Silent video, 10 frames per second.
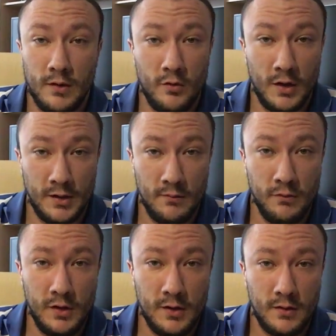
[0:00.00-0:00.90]
Я говорю,
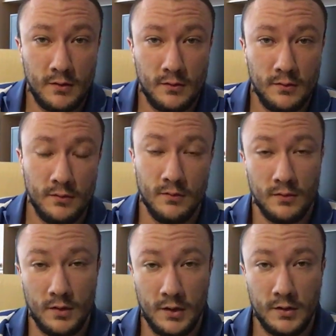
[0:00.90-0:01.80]
анаболики –
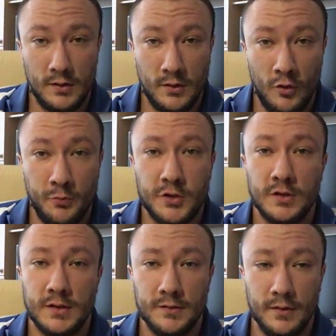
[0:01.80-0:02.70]
это общее
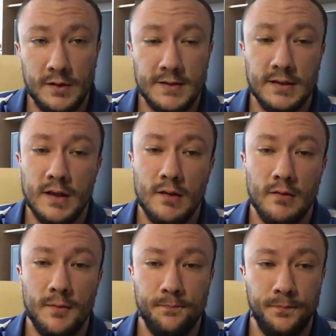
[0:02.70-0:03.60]
название
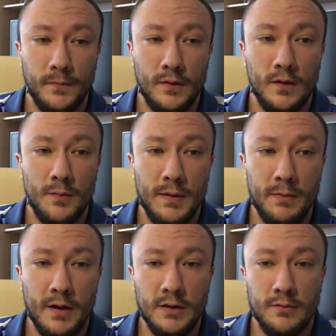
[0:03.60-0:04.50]
сленговое а,
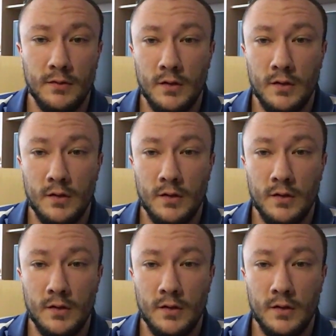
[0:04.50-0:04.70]
препаратов,